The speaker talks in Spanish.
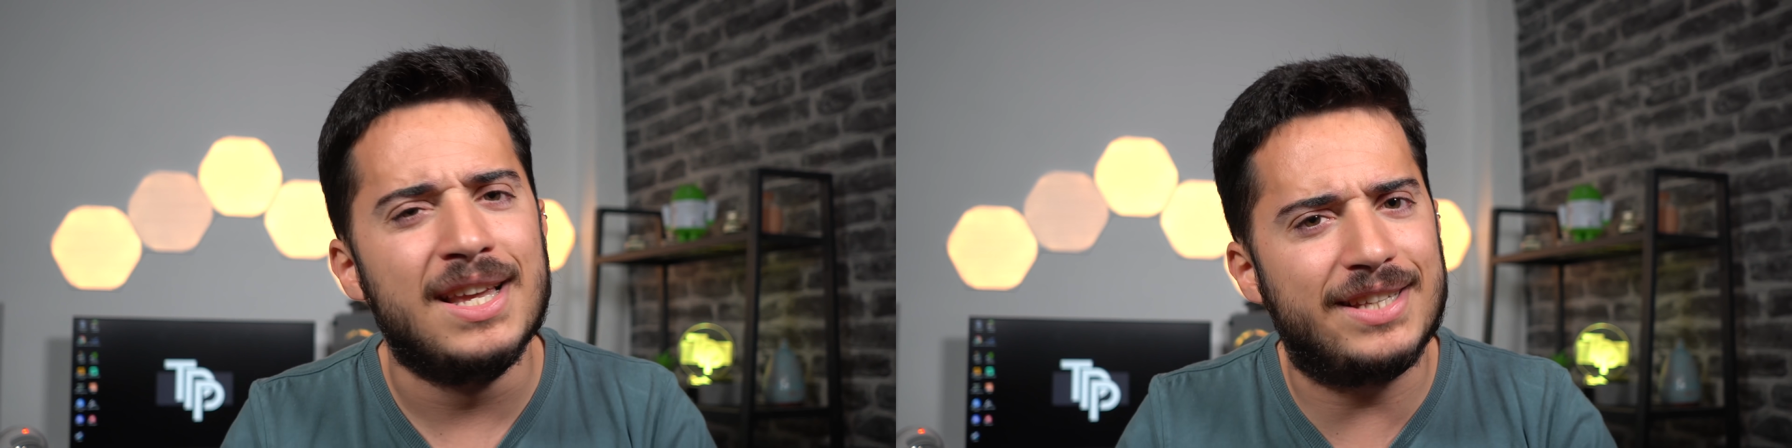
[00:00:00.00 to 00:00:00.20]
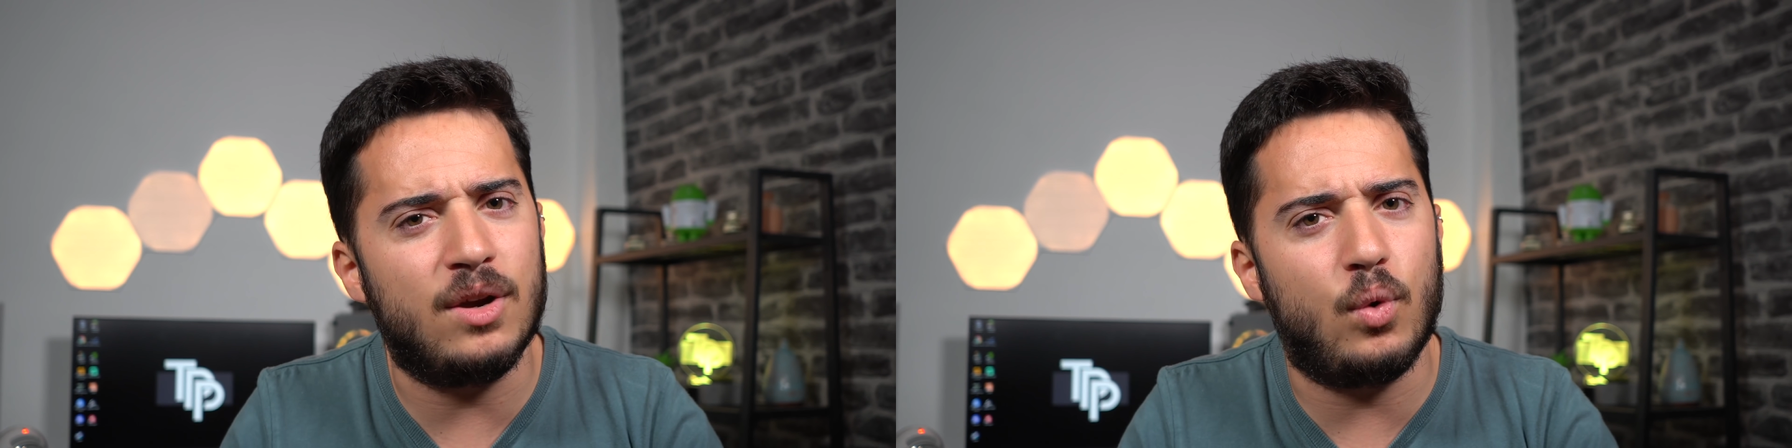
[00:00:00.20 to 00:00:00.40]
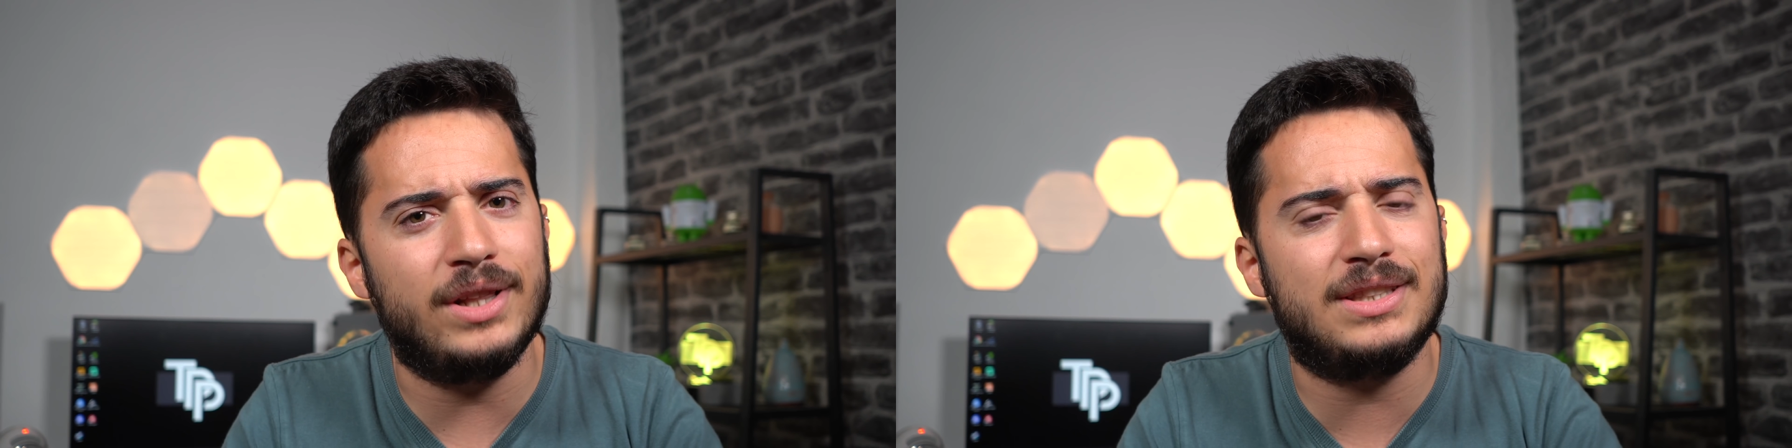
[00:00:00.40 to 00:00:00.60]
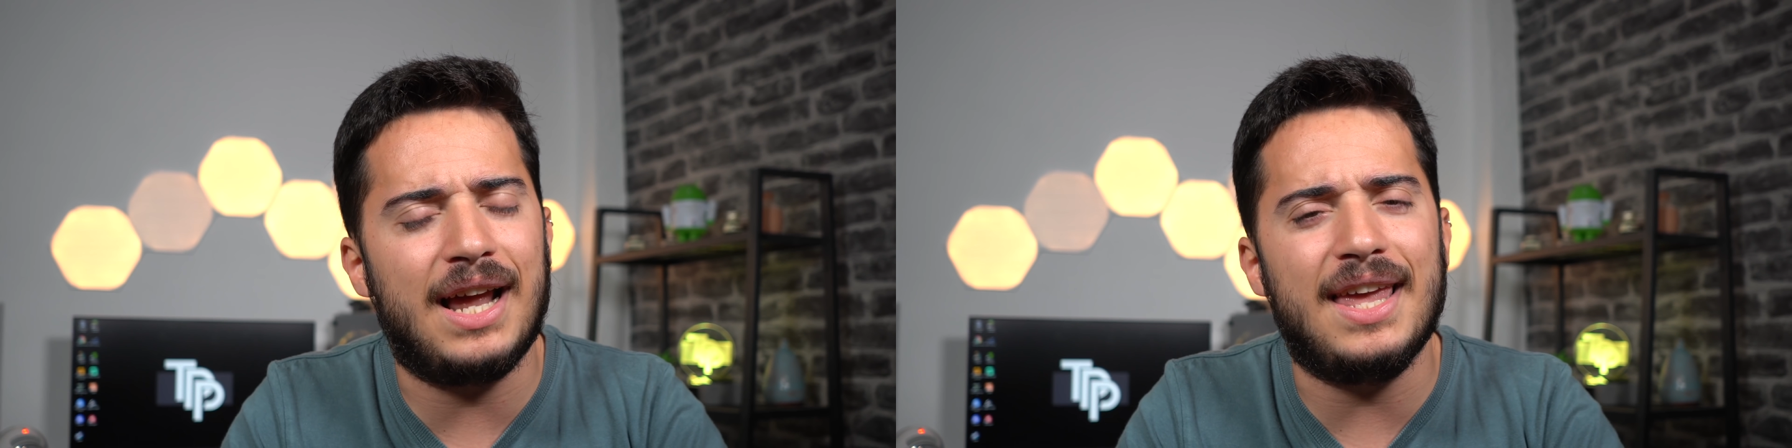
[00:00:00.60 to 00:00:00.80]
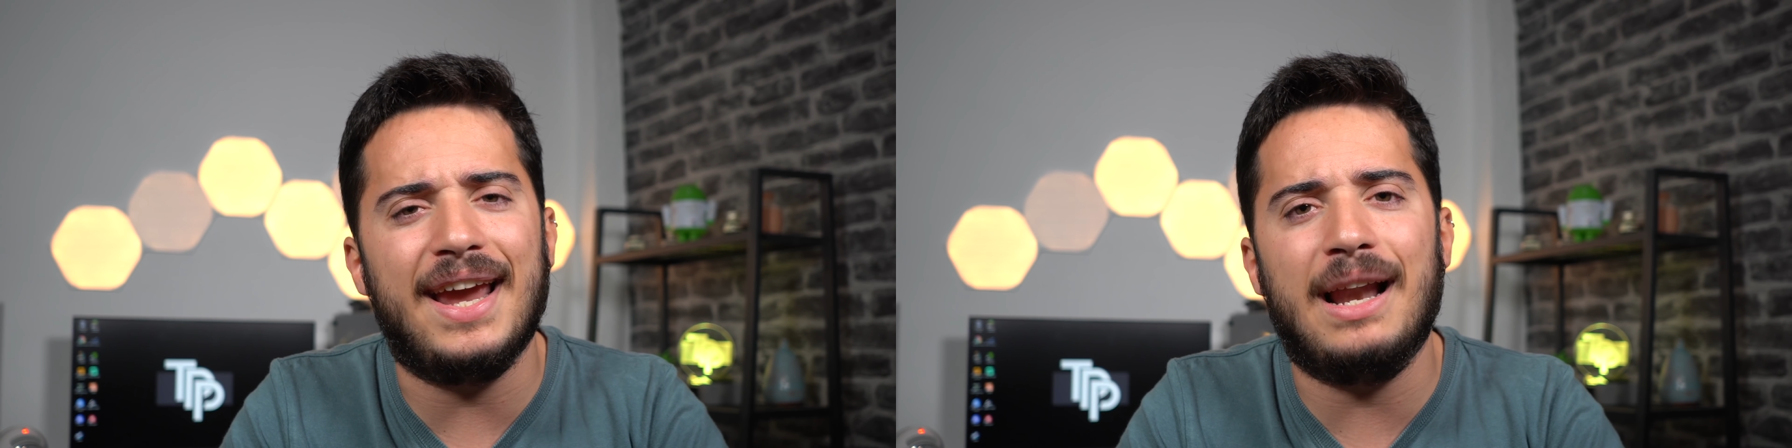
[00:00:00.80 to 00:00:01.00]
se
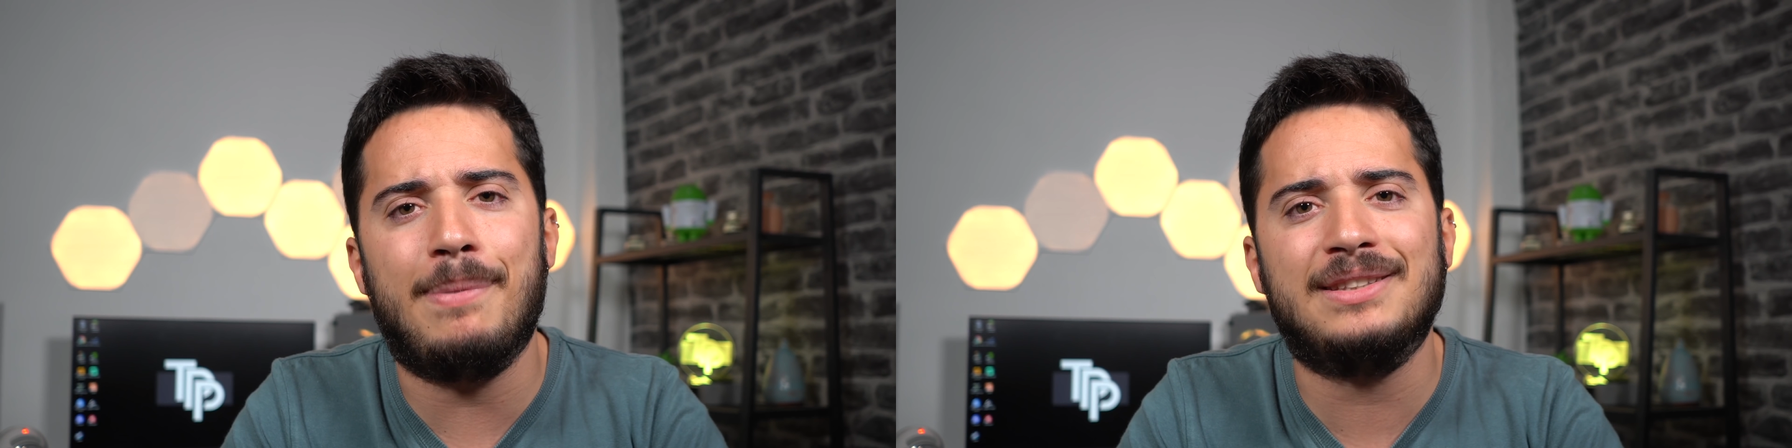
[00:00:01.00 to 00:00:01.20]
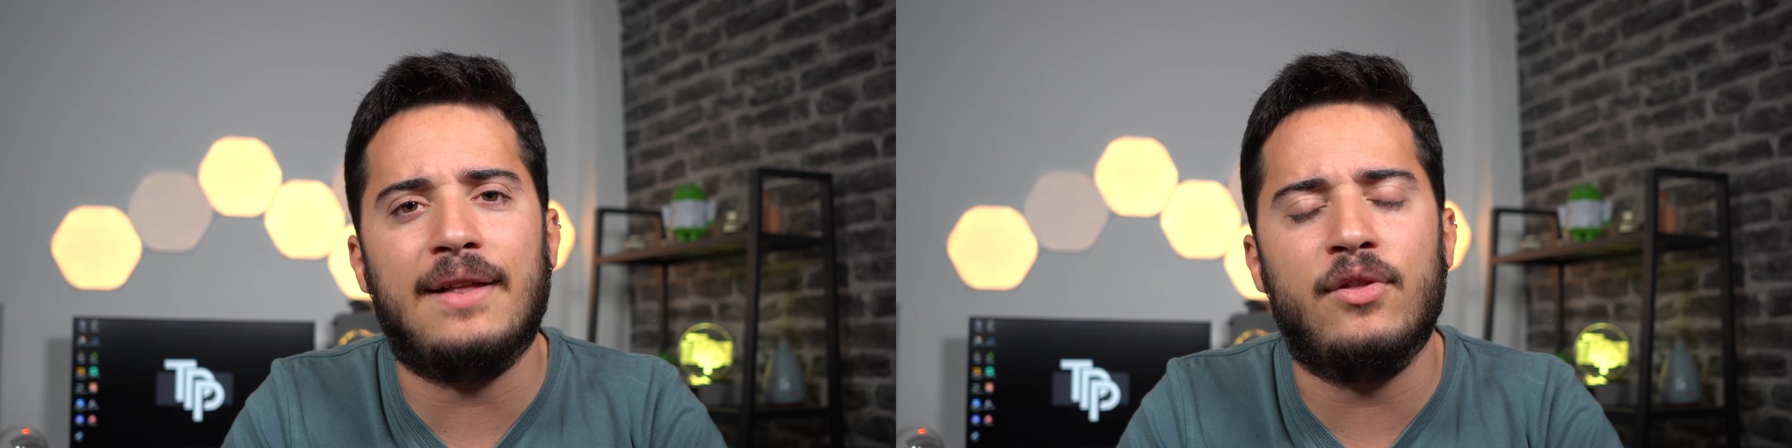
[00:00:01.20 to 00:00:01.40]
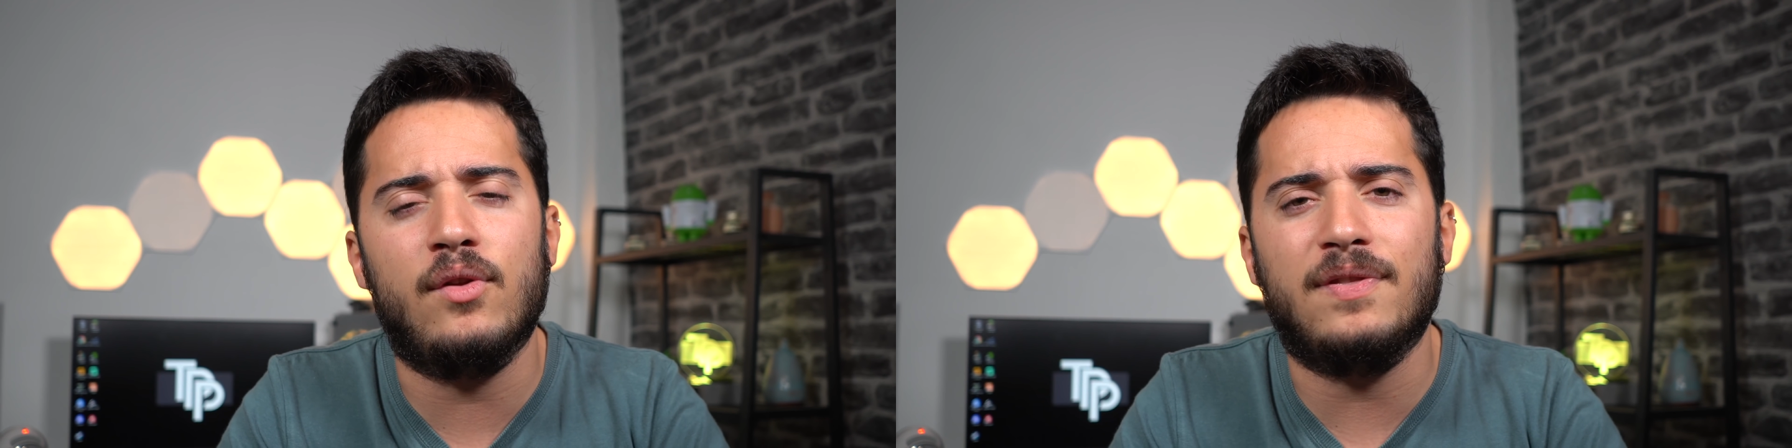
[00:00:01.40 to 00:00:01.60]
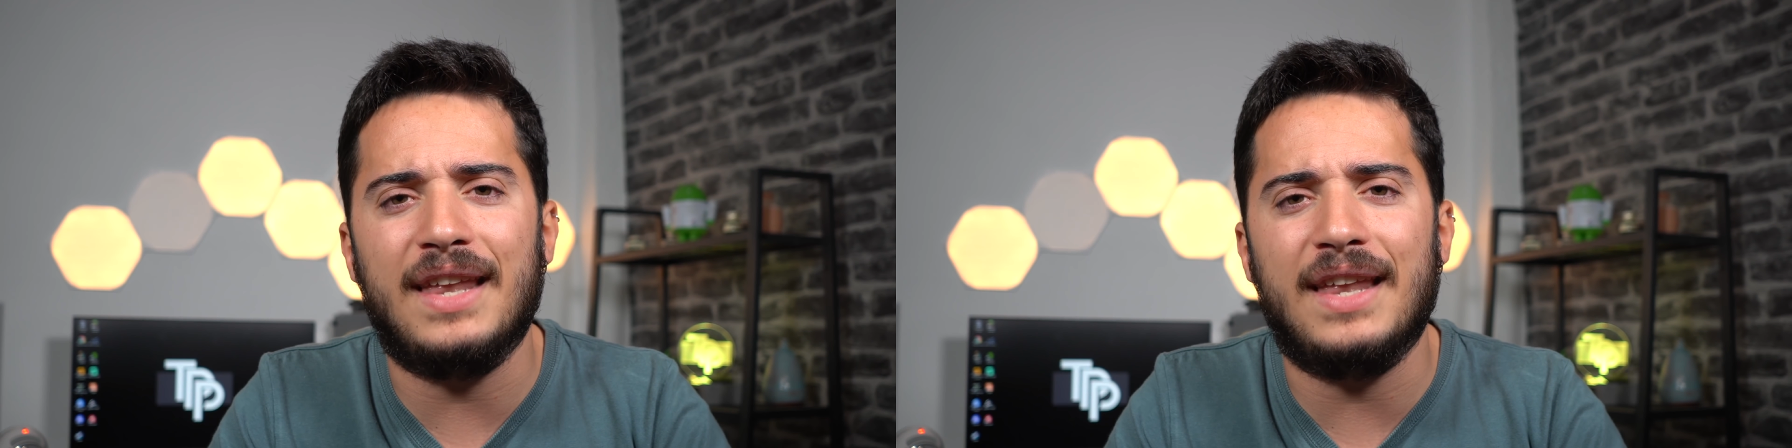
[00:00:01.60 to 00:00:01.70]
encuentra en el apartado